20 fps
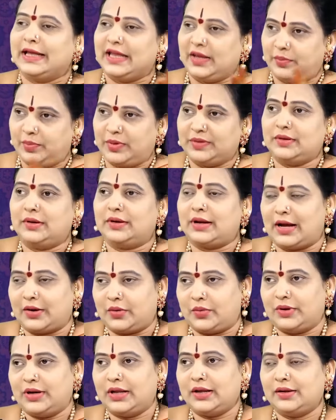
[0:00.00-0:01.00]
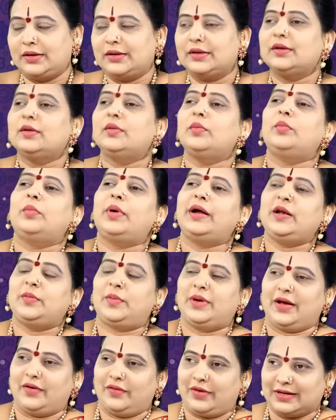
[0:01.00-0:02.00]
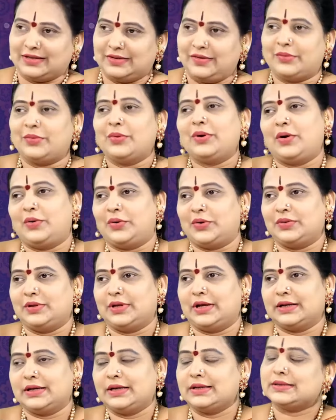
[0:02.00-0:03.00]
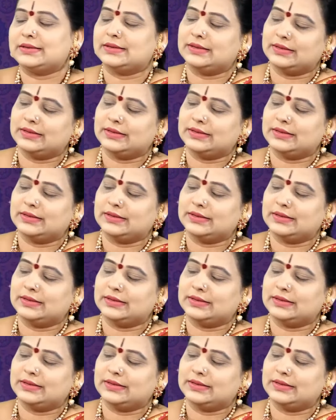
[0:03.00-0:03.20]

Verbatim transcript: ఇబ్బందులు రాకుండా బయటపడే అవకాశం ఎక్కువగా ఉంటుంది కనుక